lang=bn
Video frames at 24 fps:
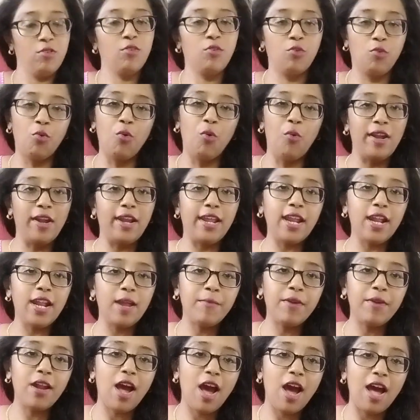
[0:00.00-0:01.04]
গোল্ডের
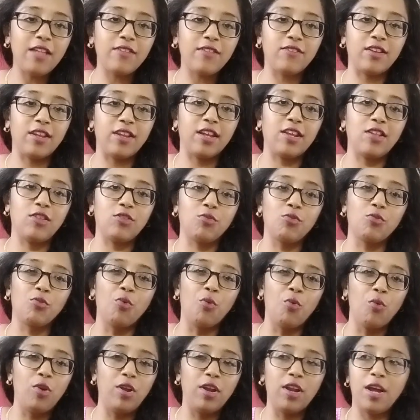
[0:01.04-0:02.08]
আমার আছে কিন্তু
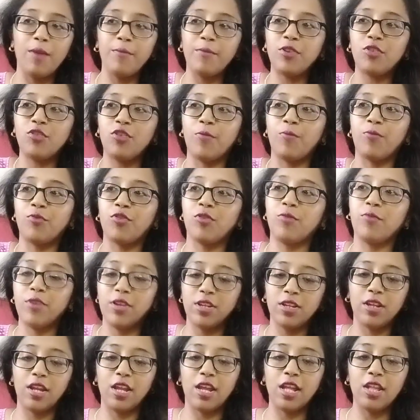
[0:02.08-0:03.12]
গোল্ড আমি
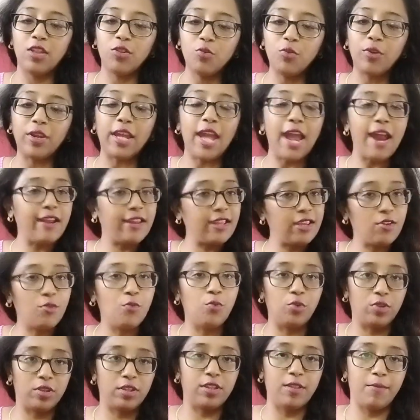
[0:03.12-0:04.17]
সবসময় যেহেতু ক্যারি
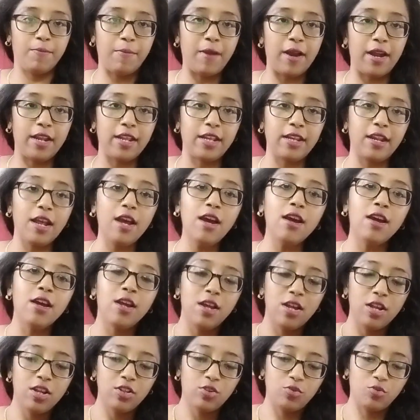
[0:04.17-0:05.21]
করতে পারি না
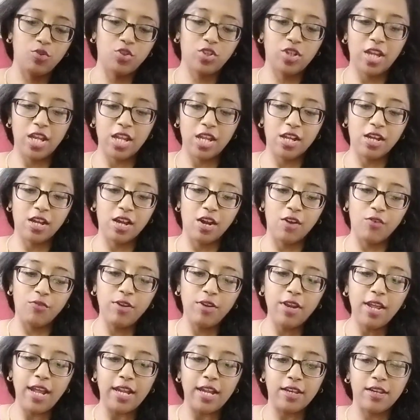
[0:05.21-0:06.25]
তো সেই
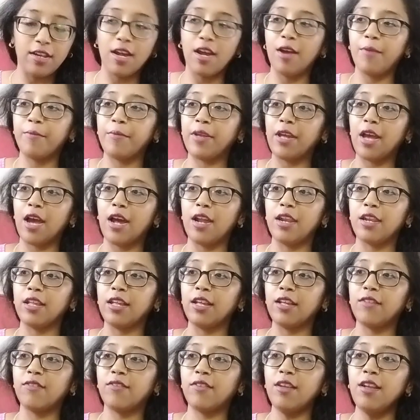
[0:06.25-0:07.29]
কারণে এটা আমি
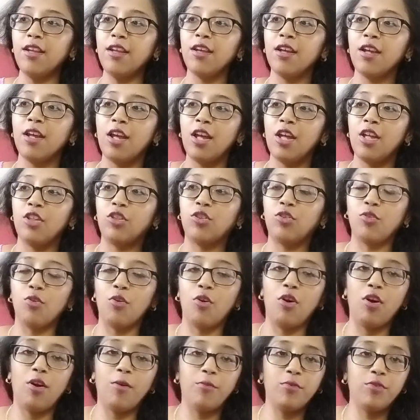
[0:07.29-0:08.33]
আনিয়েছি তো
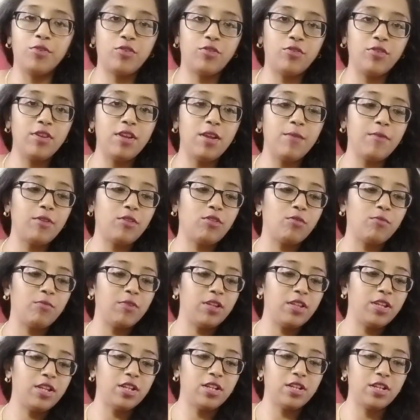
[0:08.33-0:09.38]
অবশ্যই আমি
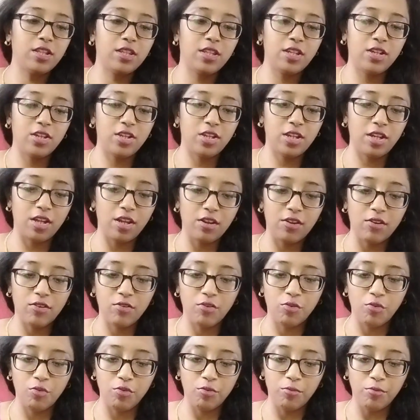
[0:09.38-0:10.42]
তোমাদের সাথে শেয়ার
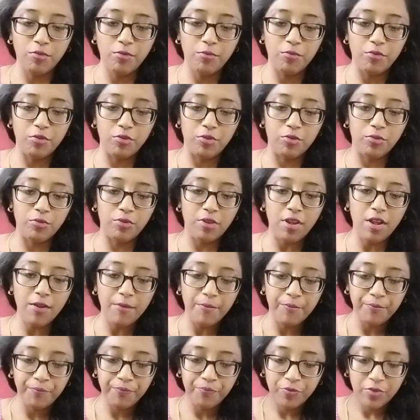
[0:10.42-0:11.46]
করব বন্ধুরা
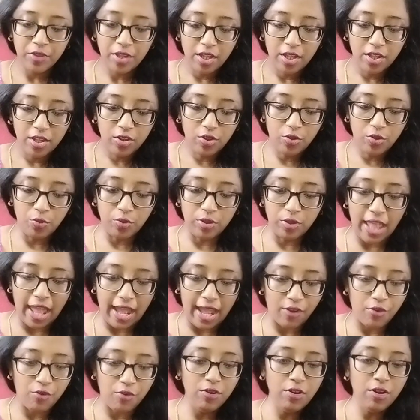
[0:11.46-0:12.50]
তো
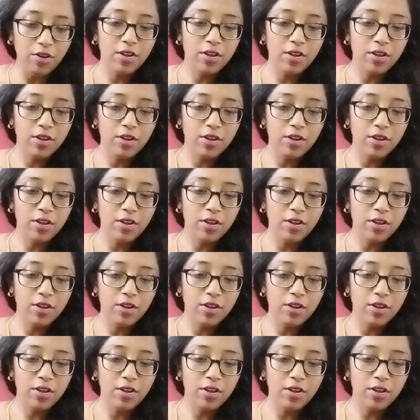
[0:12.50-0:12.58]
দেখো